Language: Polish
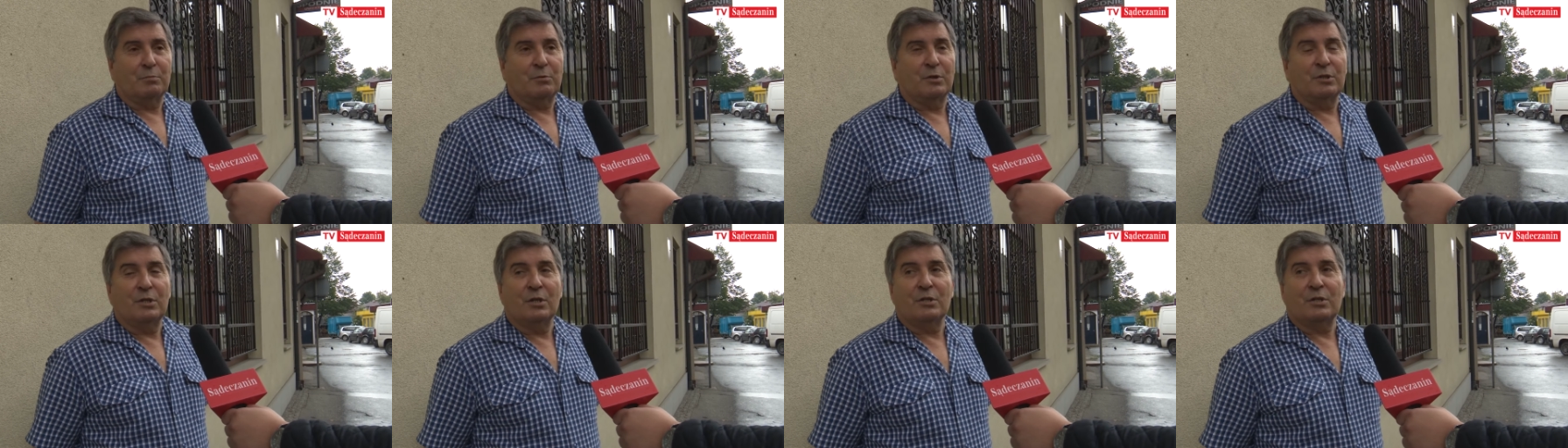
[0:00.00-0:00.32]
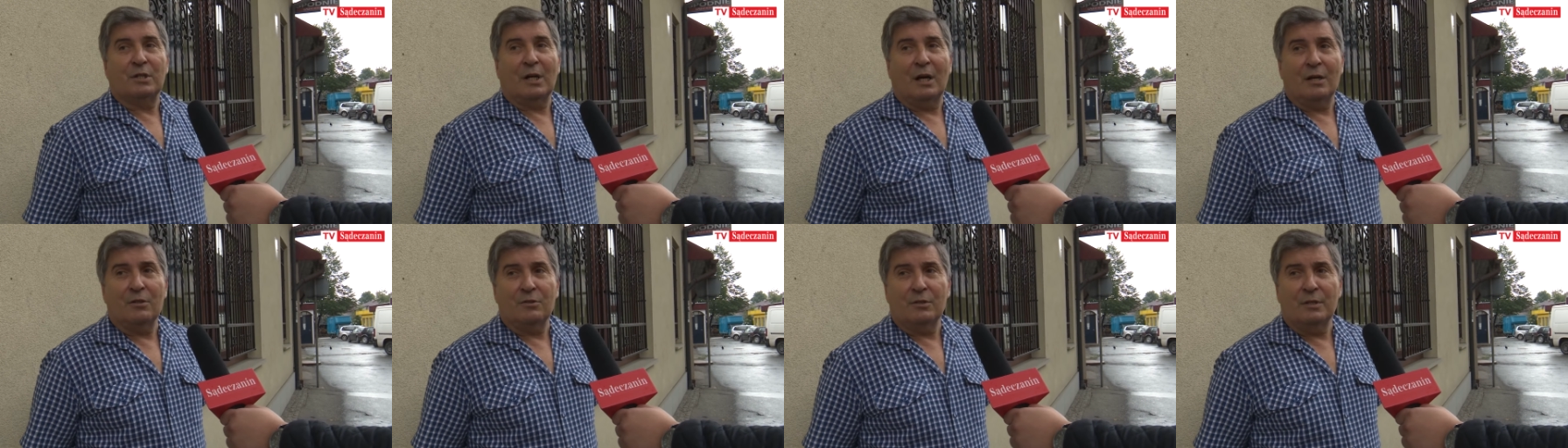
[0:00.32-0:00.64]

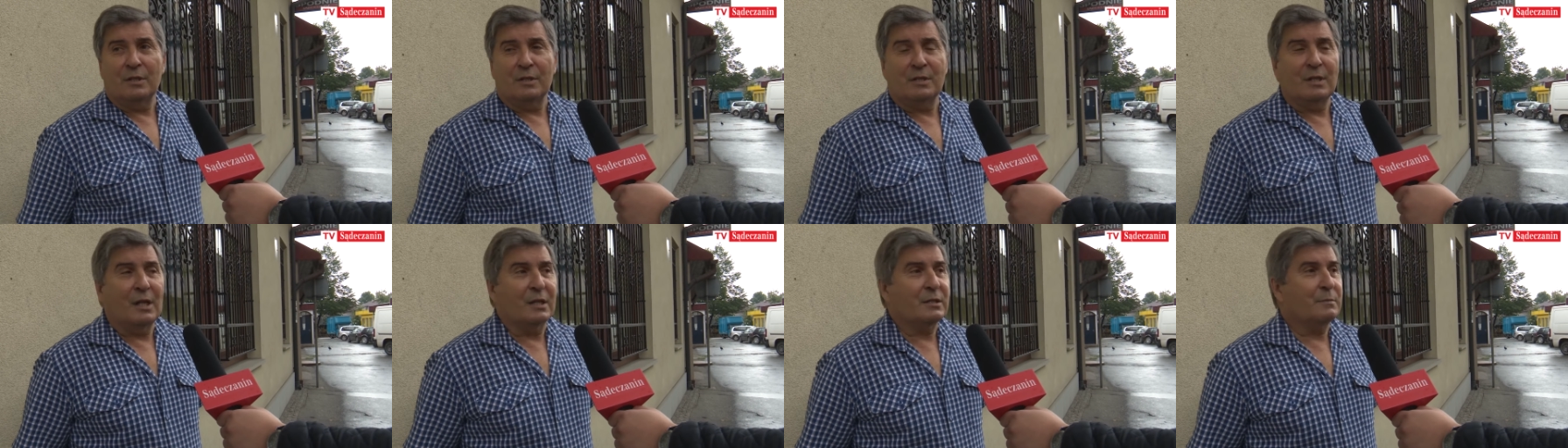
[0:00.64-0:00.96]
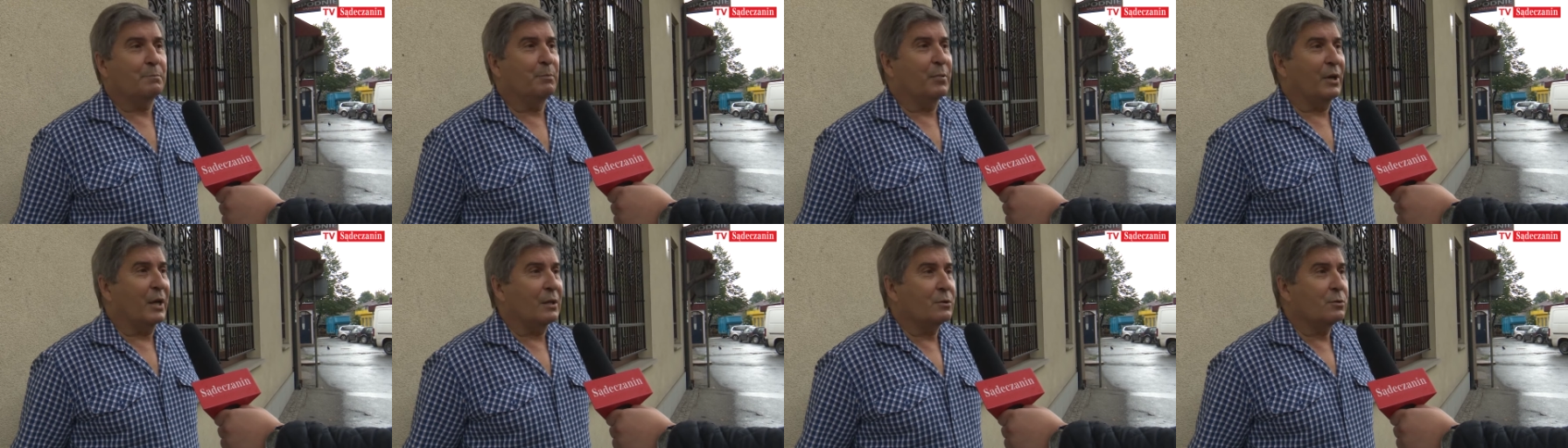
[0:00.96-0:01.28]
Przecież każdy z nas
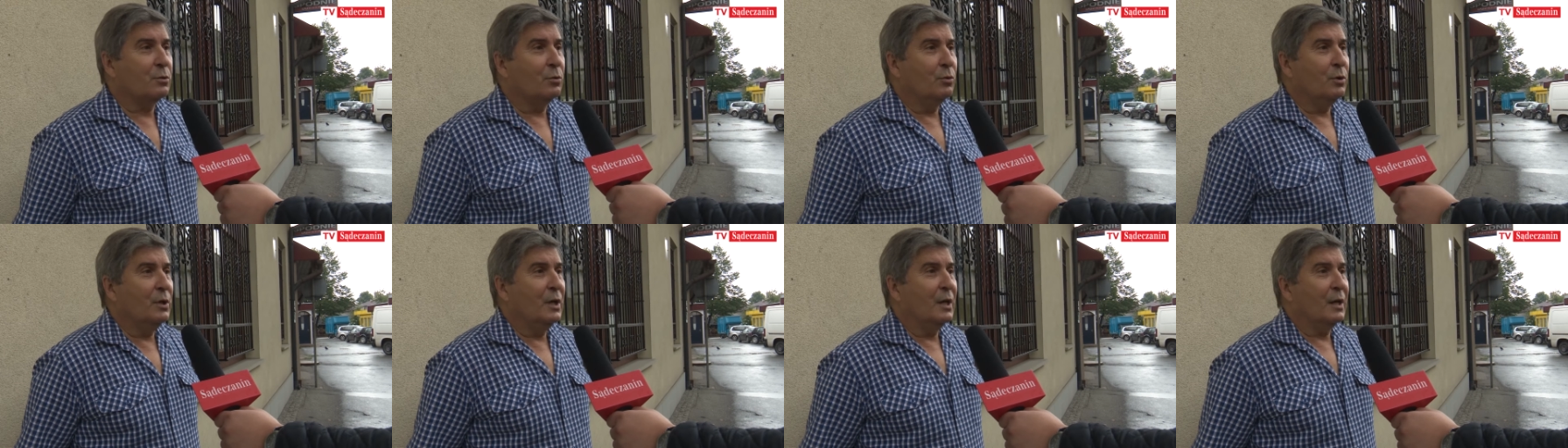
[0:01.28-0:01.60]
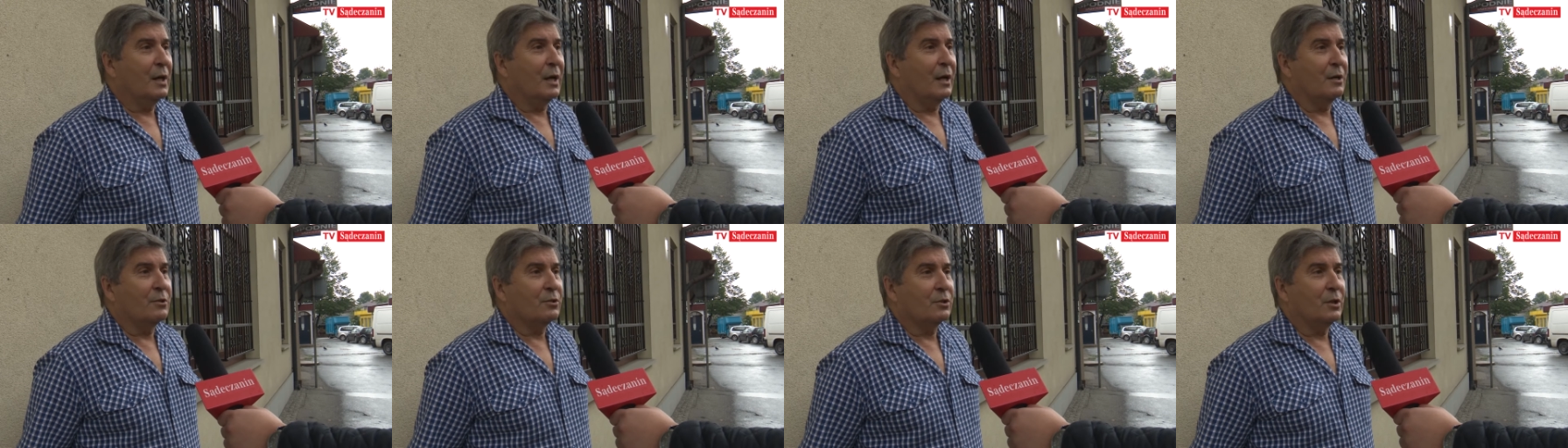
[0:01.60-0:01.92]
pracuje,
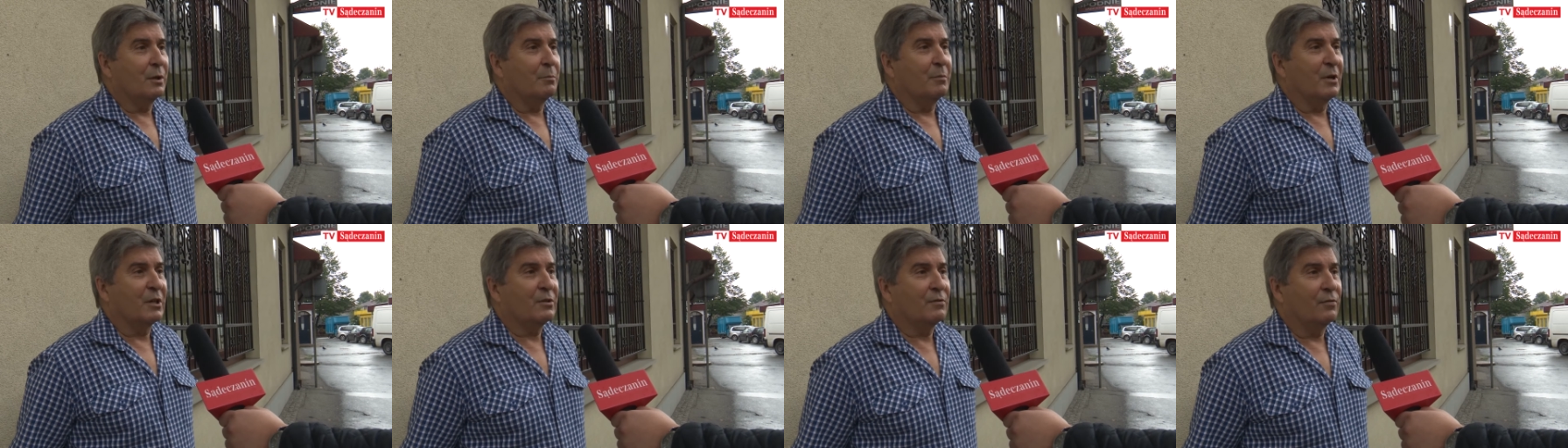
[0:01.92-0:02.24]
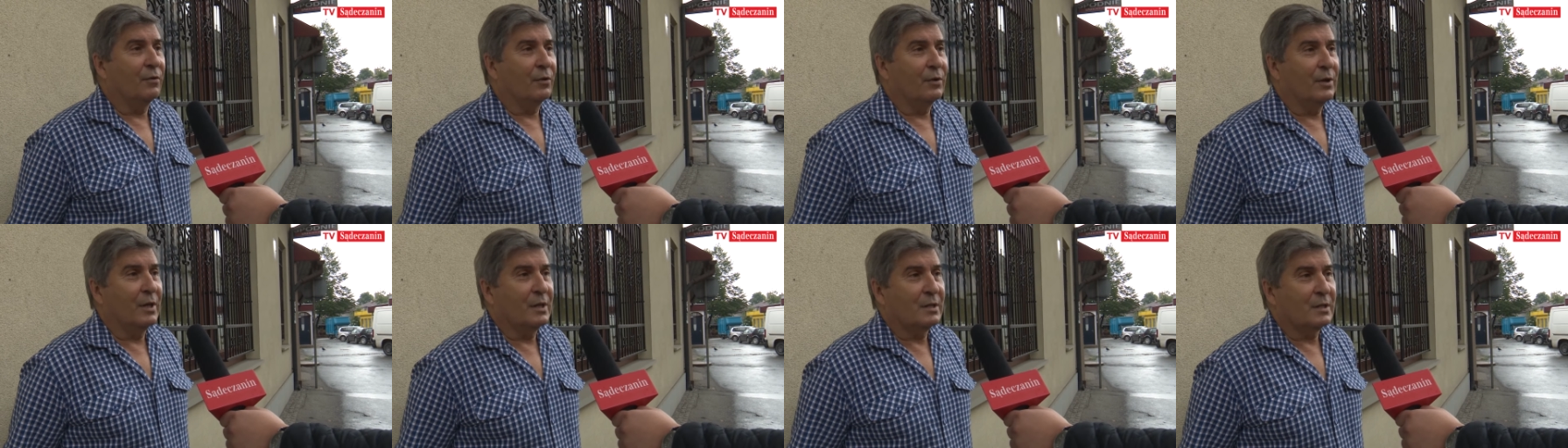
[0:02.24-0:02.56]
każdy ma
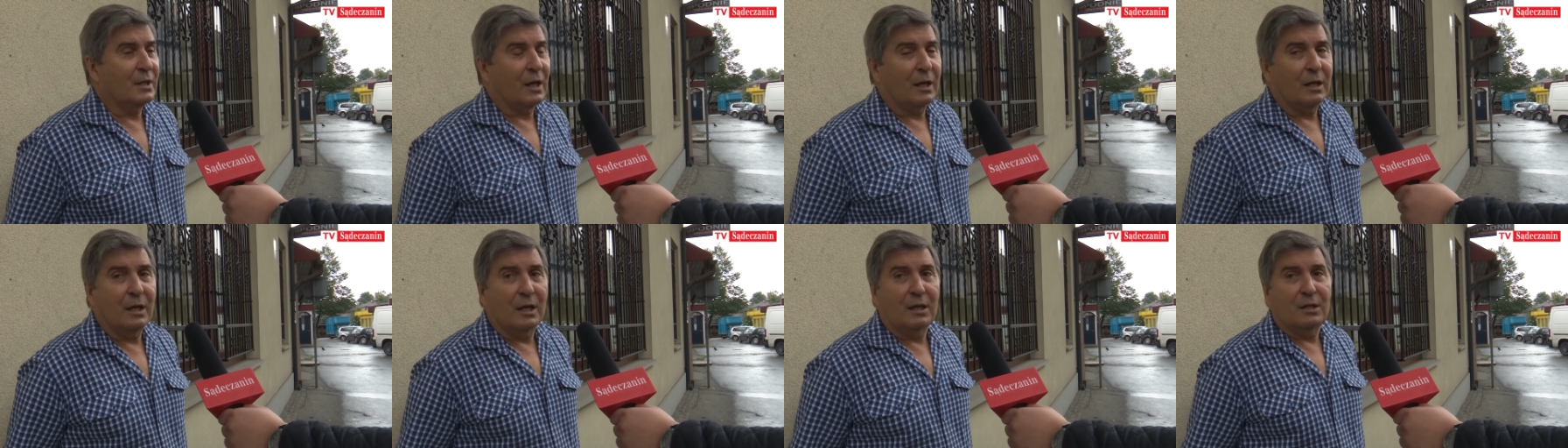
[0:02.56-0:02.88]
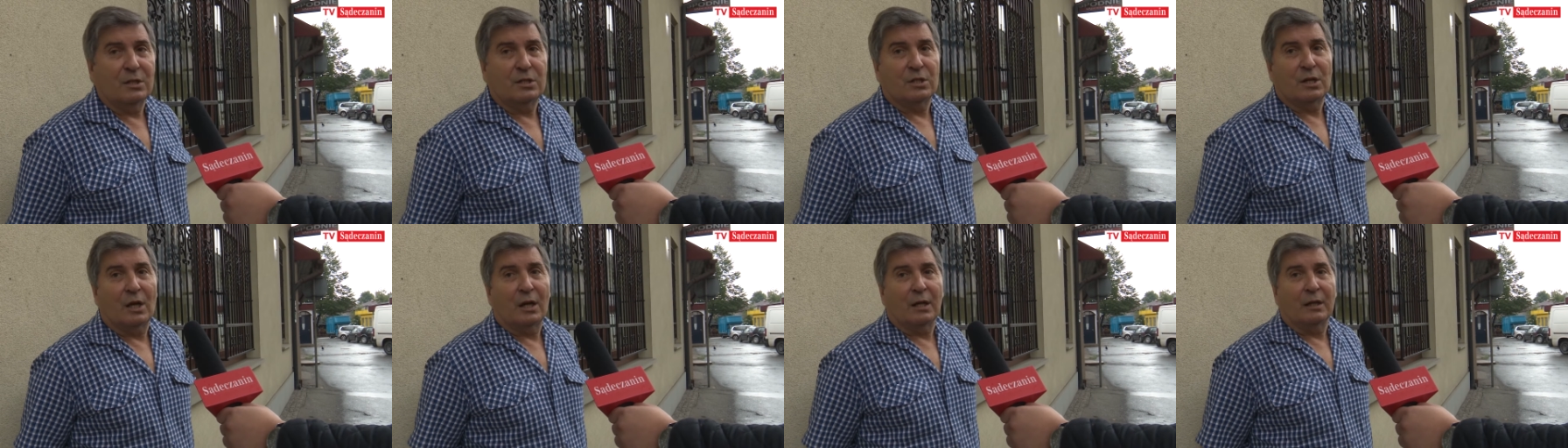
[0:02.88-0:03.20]
swoje
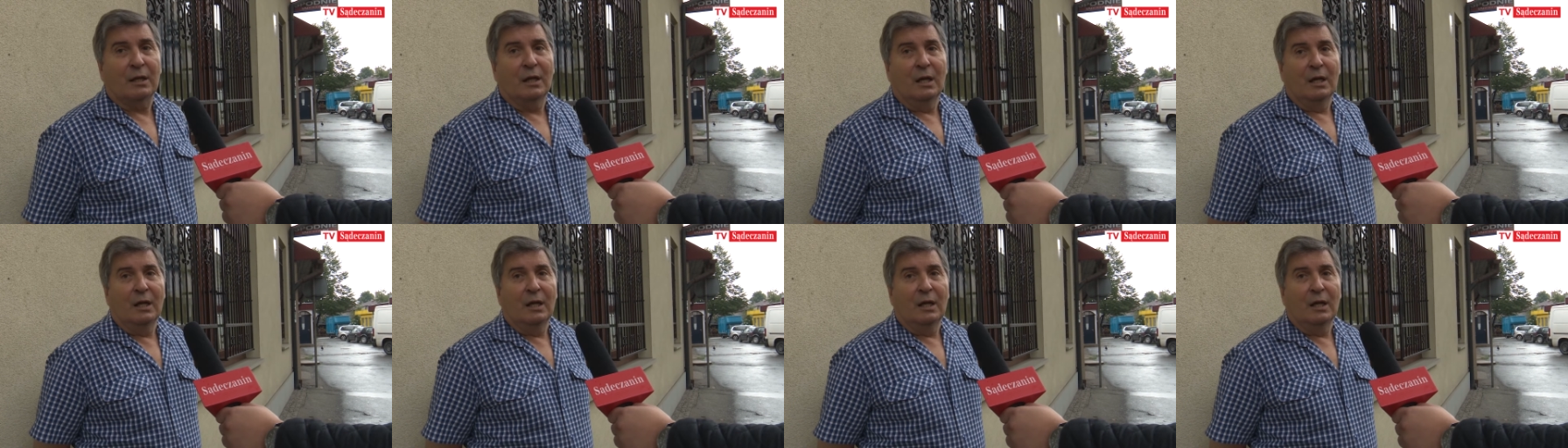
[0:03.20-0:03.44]
zajęcia